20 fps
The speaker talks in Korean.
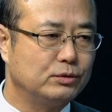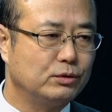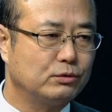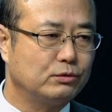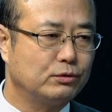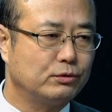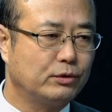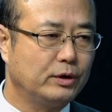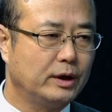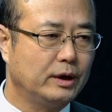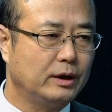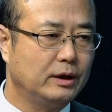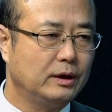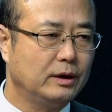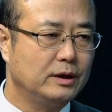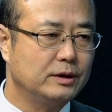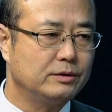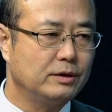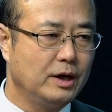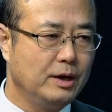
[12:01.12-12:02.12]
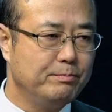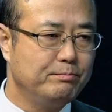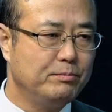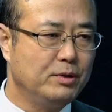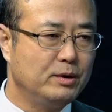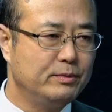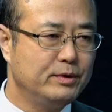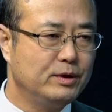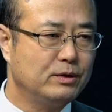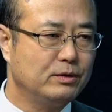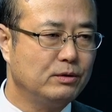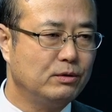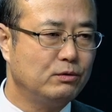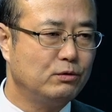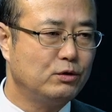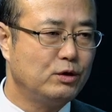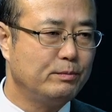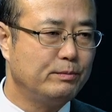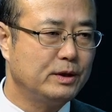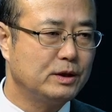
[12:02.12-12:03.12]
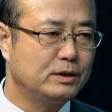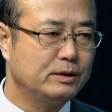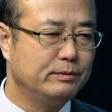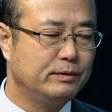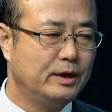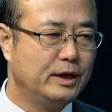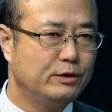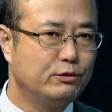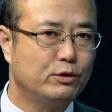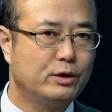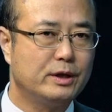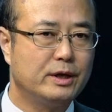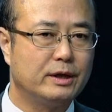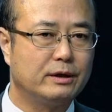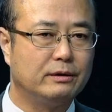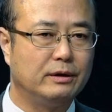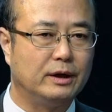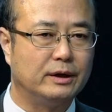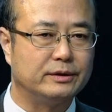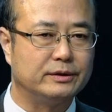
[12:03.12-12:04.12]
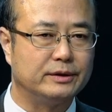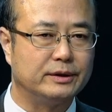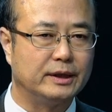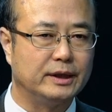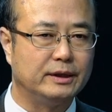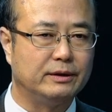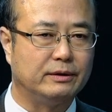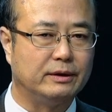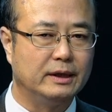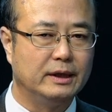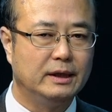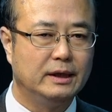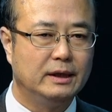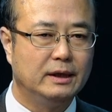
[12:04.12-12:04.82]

네, 또 그렇죠. 국회에서 그렇죠. 입법 이런 걸로 뒷받침을 해줘야 될 것 같은데요. 네.